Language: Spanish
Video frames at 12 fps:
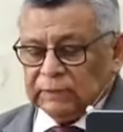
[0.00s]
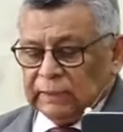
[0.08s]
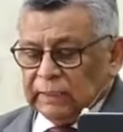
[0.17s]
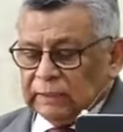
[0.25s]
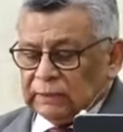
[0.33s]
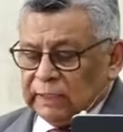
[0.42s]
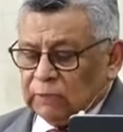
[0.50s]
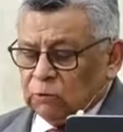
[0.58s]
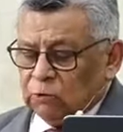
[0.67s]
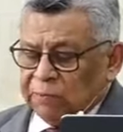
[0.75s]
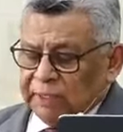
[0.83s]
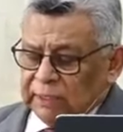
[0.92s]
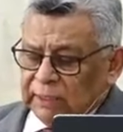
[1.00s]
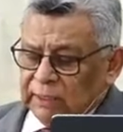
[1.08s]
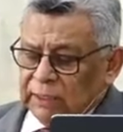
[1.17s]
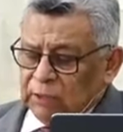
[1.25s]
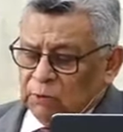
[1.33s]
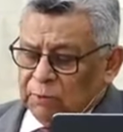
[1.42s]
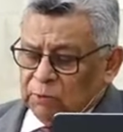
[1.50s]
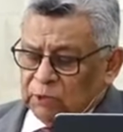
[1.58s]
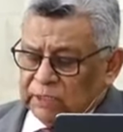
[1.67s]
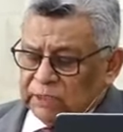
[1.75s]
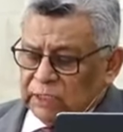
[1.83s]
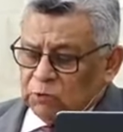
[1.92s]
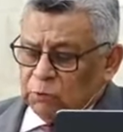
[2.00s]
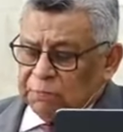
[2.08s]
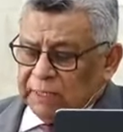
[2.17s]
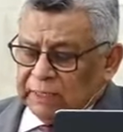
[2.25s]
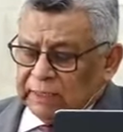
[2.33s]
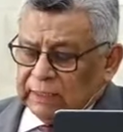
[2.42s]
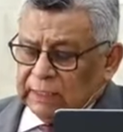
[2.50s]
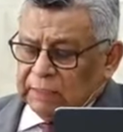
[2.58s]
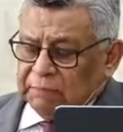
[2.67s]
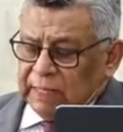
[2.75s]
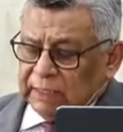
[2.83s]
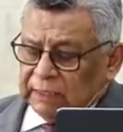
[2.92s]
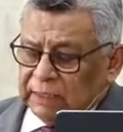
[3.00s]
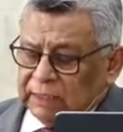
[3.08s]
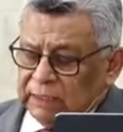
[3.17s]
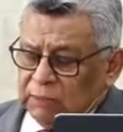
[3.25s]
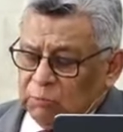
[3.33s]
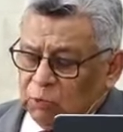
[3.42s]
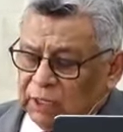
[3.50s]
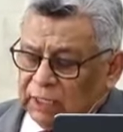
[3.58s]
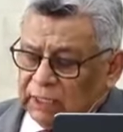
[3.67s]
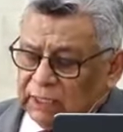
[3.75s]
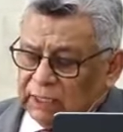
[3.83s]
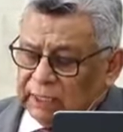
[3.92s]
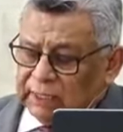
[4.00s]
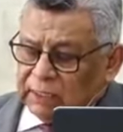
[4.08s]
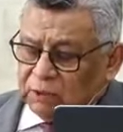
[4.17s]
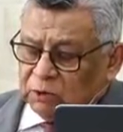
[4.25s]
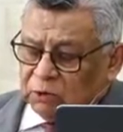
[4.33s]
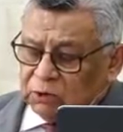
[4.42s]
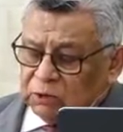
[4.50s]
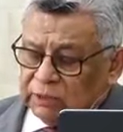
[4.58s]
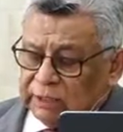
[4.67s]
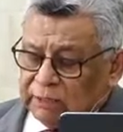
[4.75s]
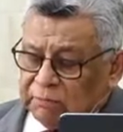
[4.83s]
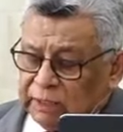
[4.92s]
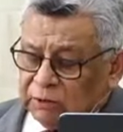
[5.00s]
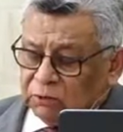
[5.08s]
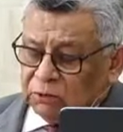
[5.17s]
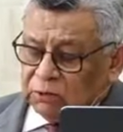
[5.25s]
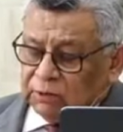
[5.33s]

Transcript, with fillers: si alguno viene y no aborrece a su padre y madre y mujer e hijos y hermanos,